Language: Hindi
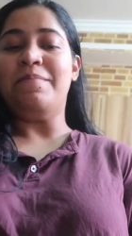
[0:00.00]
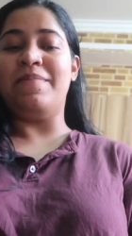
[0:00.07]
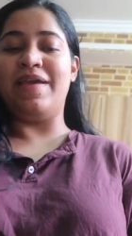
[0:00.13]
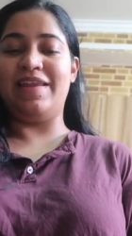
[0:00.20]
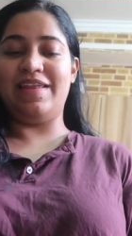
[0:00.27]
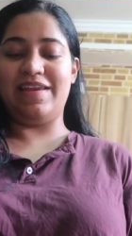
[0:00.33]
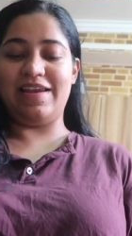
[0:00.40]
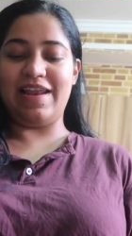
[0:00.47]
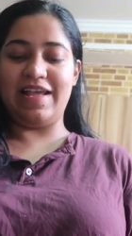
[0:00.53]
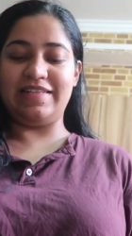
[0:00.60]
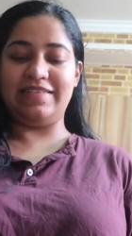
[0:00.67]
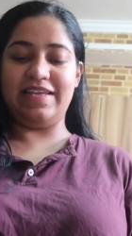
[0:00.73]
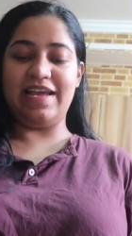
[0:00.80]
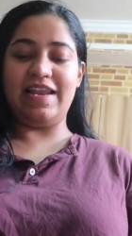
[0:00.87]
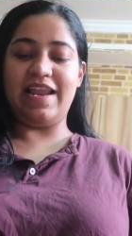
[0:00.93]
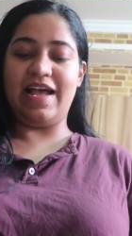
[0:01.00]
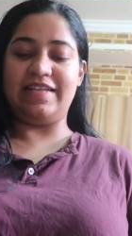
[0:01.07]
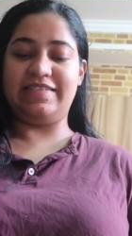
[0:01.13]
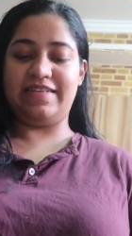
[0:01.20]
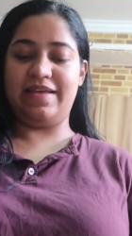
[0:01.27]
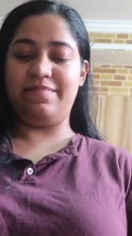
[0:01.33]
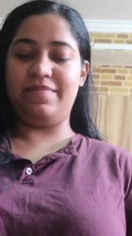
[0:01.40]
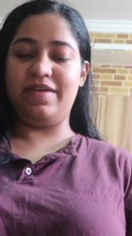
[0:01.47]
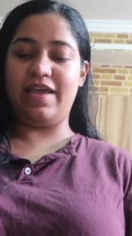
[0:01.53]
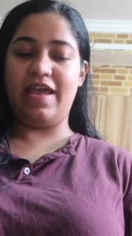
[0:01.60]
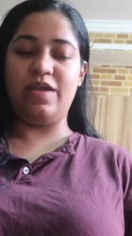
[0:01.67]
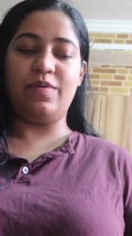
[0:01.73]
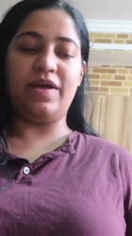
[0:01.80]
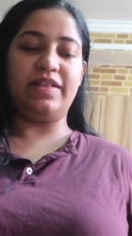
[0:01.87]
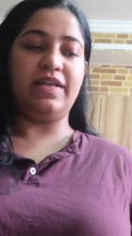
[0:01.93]
मैंने रियलाइज़ किया लास्ट टाइम भी
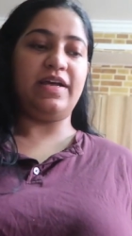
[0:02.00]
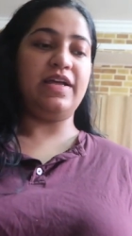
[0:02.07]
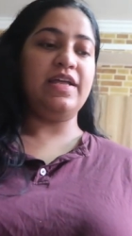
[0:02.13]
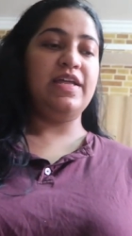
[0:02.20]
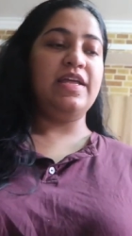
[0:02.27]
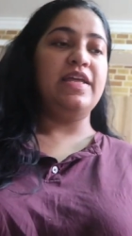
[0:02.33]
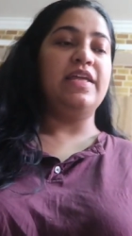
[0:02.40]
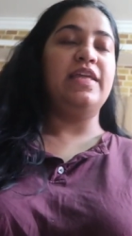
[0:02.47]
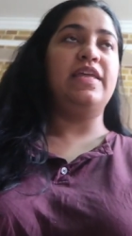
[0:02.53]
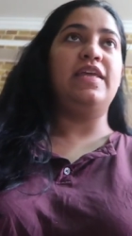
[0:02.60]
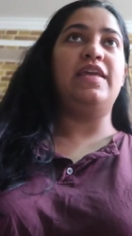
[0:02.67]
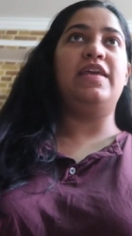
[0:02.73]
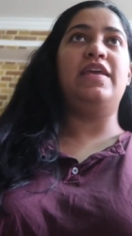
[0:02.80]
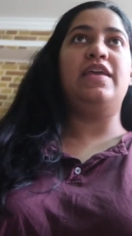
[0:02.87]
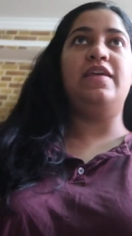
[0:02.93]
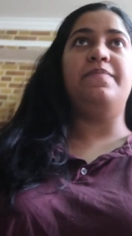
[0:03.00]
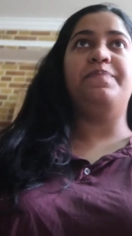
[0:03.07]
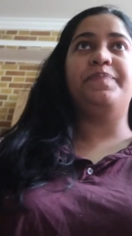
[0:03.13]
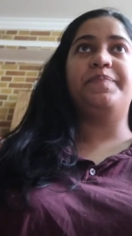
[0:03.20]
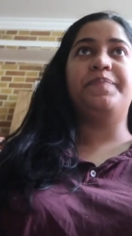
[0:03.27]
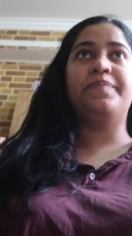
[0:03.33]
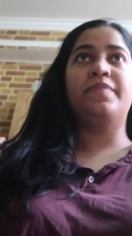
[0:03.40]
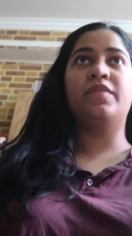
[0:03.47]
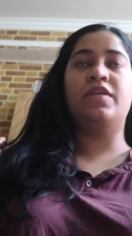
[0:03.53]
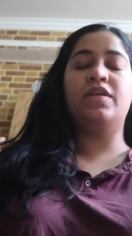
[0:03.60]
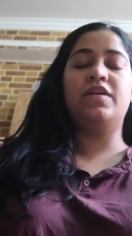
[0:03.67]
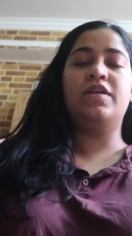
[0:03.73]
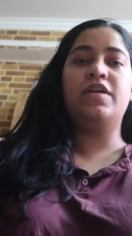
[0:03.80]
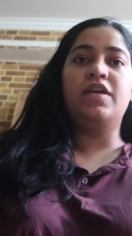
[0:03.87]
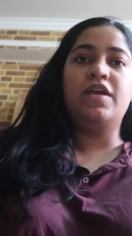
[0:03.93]
यही हुआ था कि
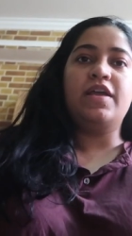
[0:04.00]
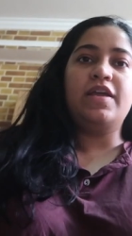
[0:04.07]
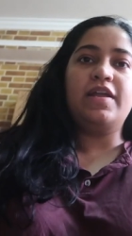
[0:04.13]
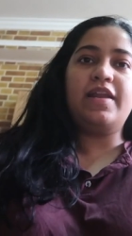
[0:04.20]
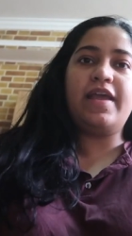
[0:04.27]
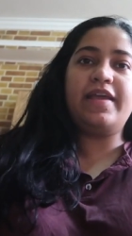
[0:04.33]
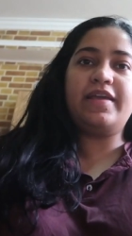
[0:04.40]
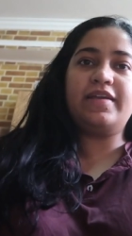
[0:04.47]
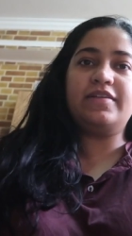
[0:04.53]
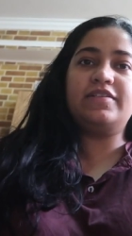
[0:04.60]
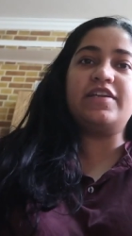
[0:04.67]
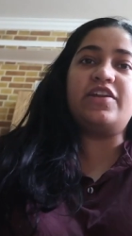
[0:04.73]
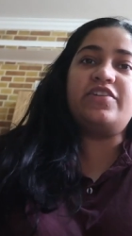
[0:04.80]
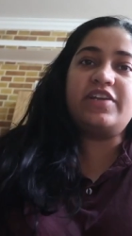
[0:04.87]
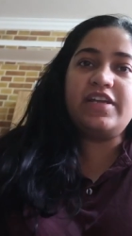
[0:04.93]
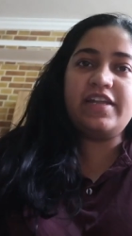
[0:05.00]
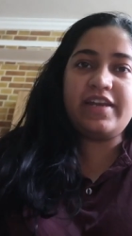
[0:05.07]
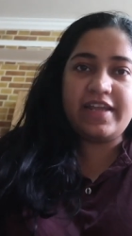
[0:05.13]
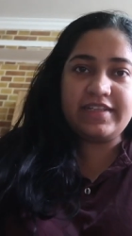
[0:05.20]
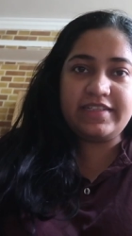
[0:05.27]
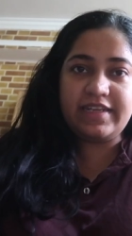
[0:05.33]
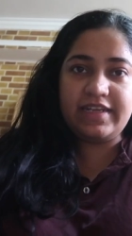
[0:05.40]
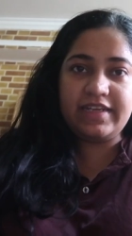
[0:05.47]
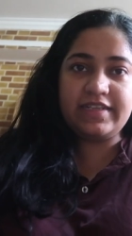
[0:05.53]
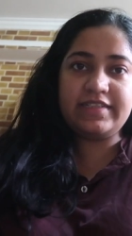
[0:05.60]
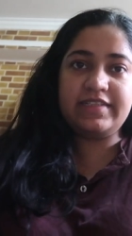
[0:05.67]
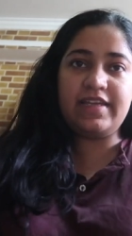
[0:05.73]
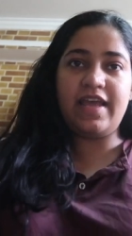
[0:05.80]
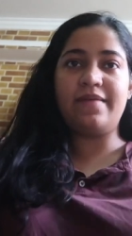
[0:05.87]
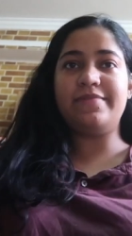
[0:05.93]
लाइक जनरली नेक्स्ट थिंग
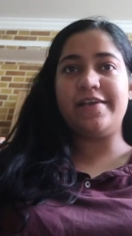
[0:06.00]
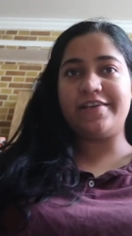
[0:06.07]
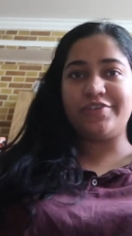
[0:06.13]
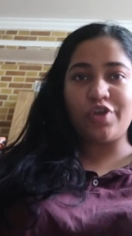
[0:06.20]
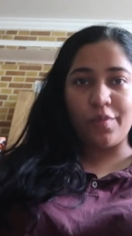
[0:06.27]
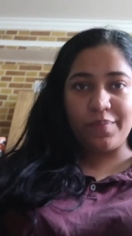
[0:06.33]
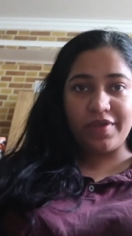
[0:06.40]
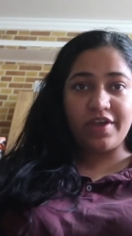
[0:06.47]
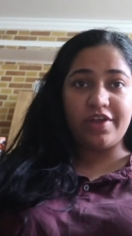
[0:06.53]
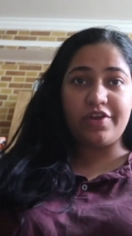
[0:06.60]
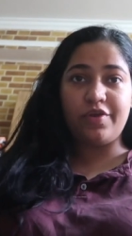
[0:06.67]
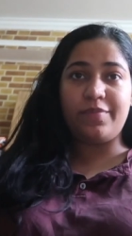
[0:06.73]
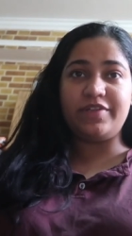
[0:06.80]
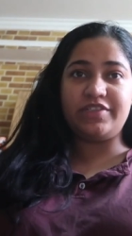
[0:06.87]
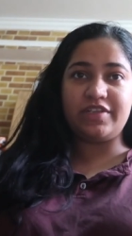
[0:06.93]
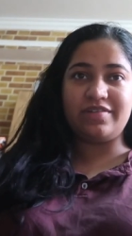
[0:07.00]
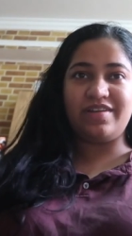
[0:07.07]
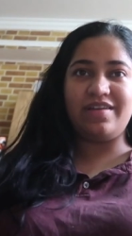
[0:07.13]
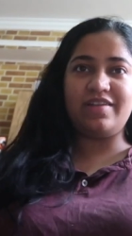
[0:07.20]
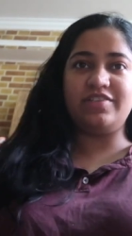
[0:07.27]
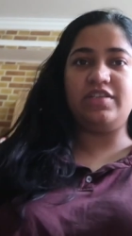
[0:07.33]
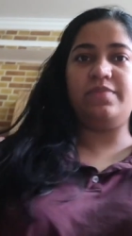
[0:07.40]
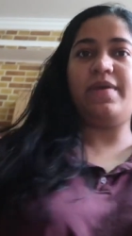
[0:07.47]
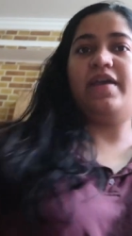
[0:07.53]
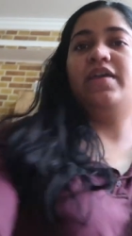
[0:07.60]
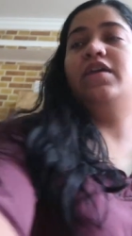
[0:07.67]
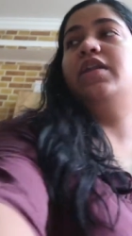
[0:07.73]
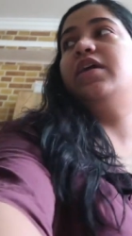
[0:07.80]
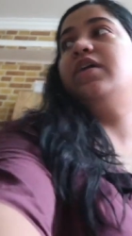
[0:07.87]
इसकी आप जाके शॉपिंग कर रहे हो बच्चे ये अजीब आदमी